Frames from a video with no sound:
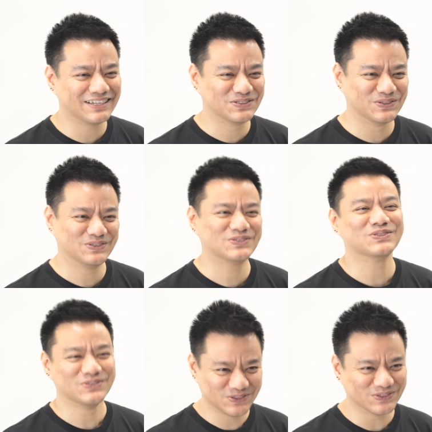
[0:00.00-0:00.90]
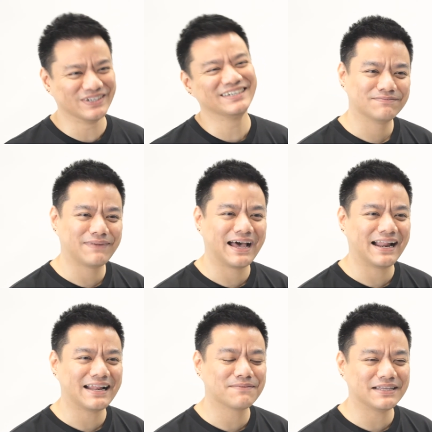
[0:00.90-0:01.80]
ย 0.00 มหา
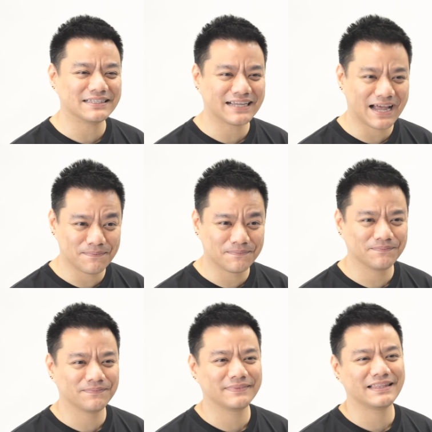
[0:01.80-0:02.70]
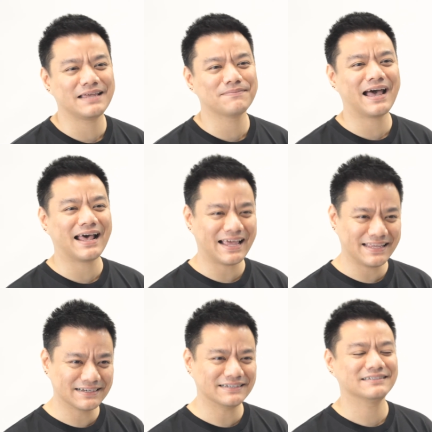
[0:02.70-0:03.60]
ลัยทำกิจกรรมในมหาลัย
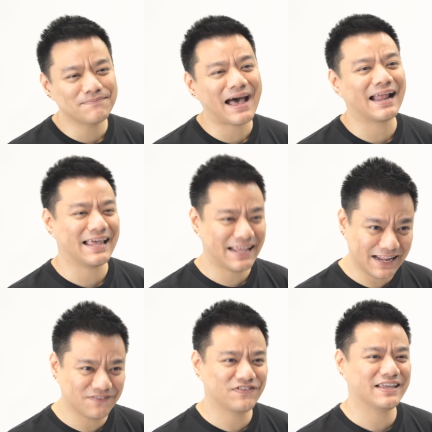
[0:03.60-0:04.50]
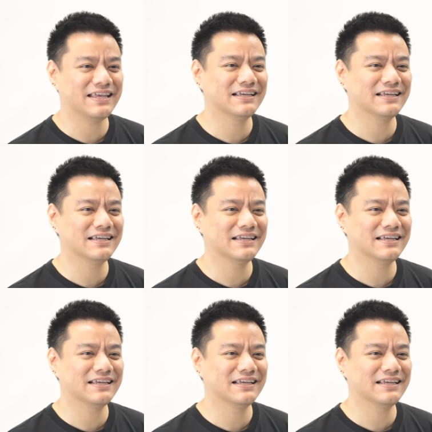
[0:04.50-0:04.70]
เยอะมหาลัยให้เรียนฟรี